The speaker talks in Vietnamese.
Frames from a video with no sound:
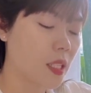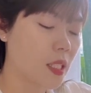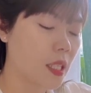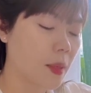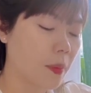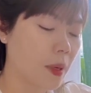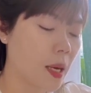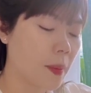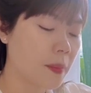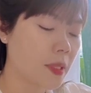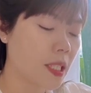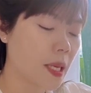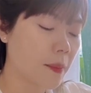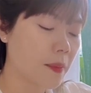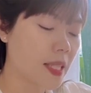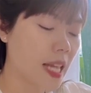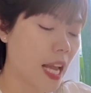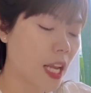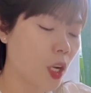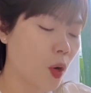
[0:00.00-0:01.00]
Diệp Khâm
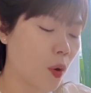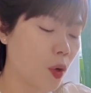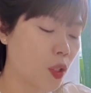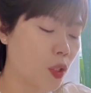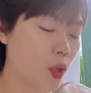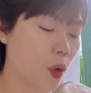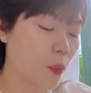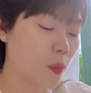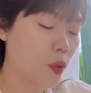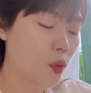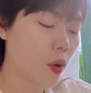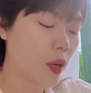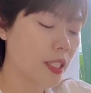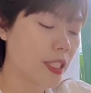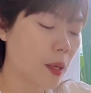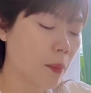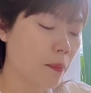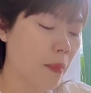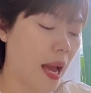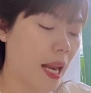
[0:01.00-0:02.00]
chậm rãi ngồi xổm
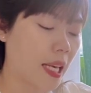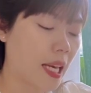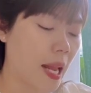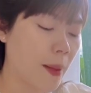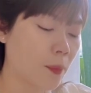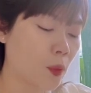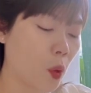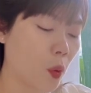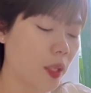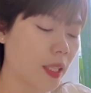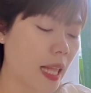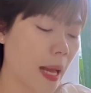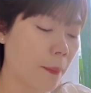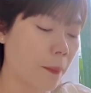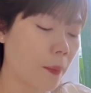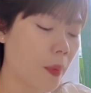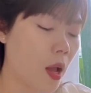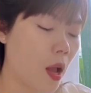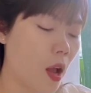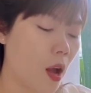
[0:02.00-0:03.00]
xuống trong màn đêm tối
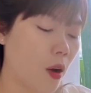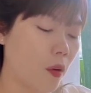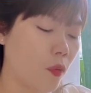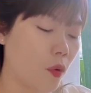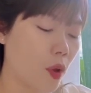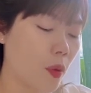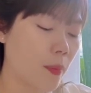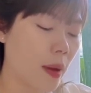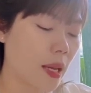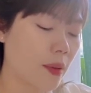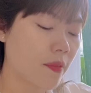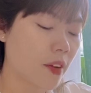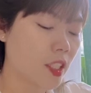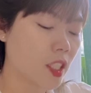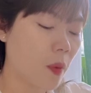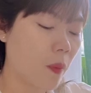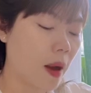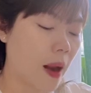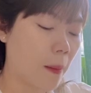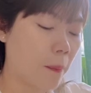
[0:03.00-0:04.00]
tăm, vùi mặt
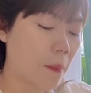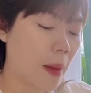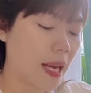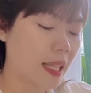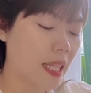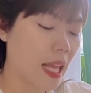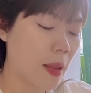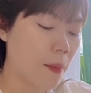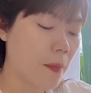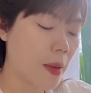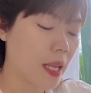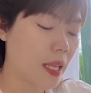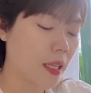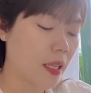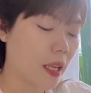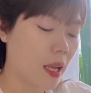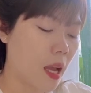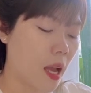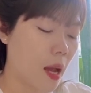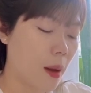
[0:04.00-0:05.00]
vào trong lòng bàn tay
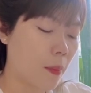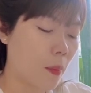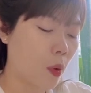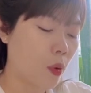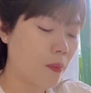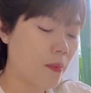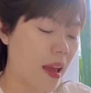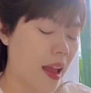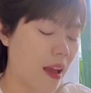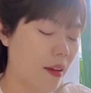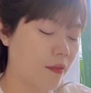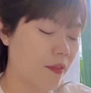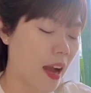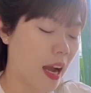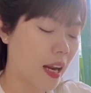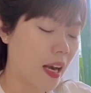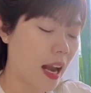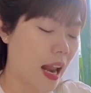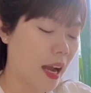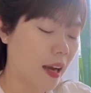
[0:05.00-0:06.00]
mình. Bốn bề
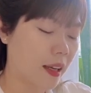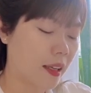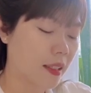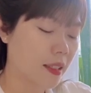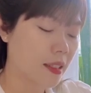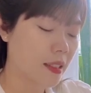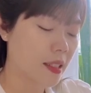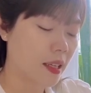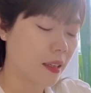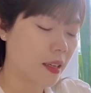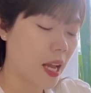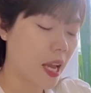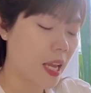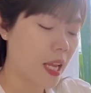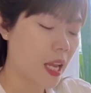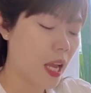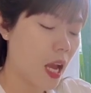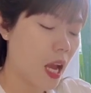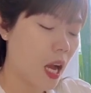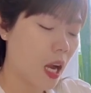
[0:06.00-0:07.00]
vắng lặng, giờ
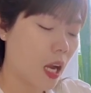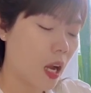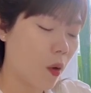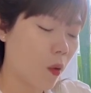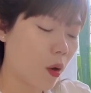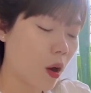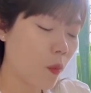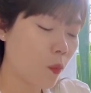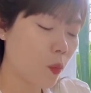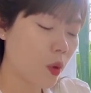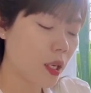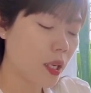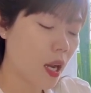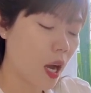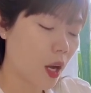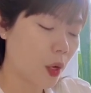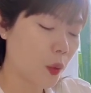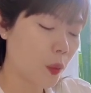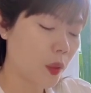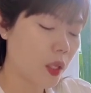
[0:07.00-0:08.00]
đây cậu không muốn
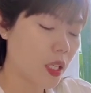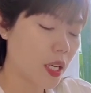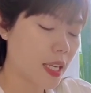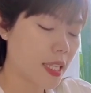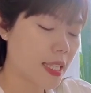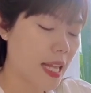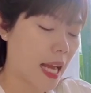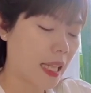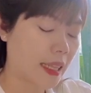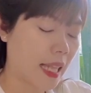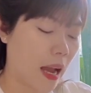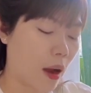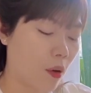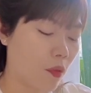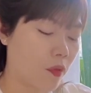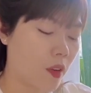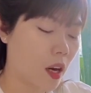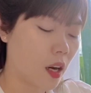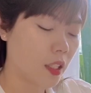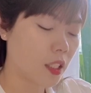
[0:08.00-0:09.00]
nở nụ cười giả
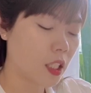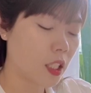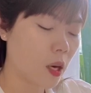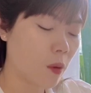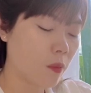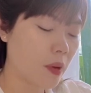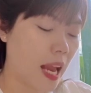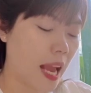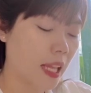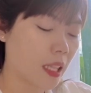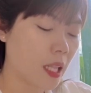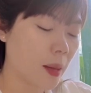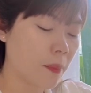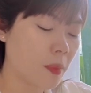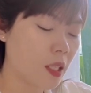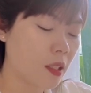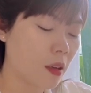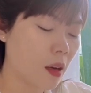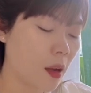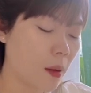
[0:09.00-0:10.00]
tạo vờ như không để
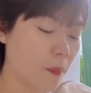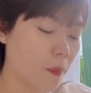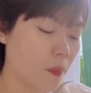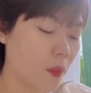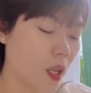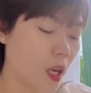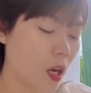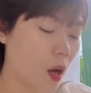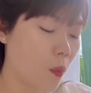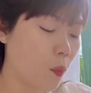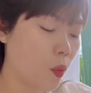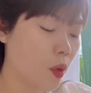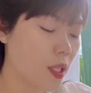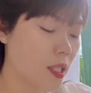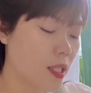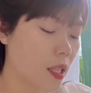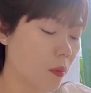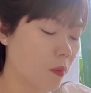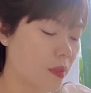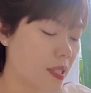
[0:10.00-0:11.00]
tâm nữa. Không
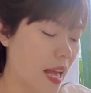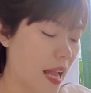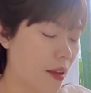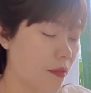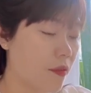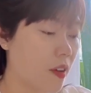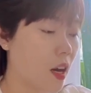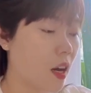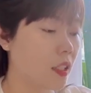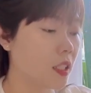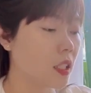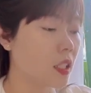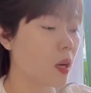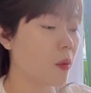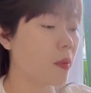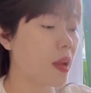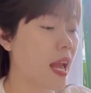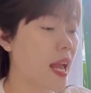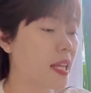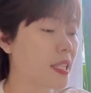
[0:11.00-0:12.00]
muốn rộng rãi vờ như
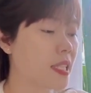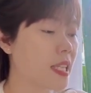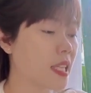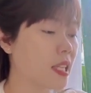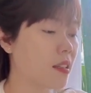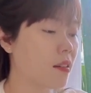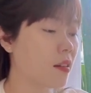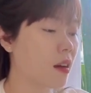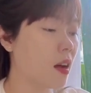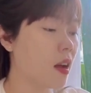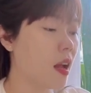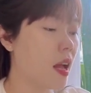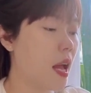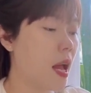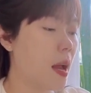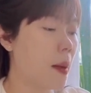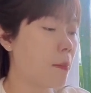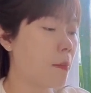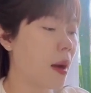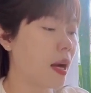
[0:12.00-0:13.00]
không hề gì nữa,
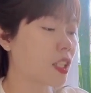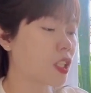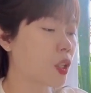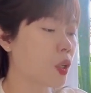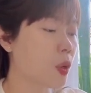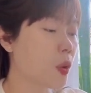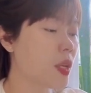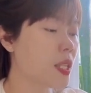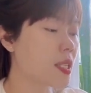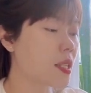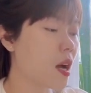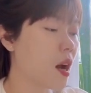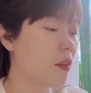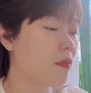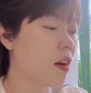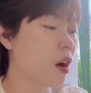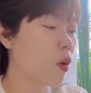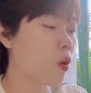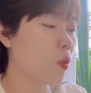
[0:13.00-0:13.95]
mặc cho nỗi sợ và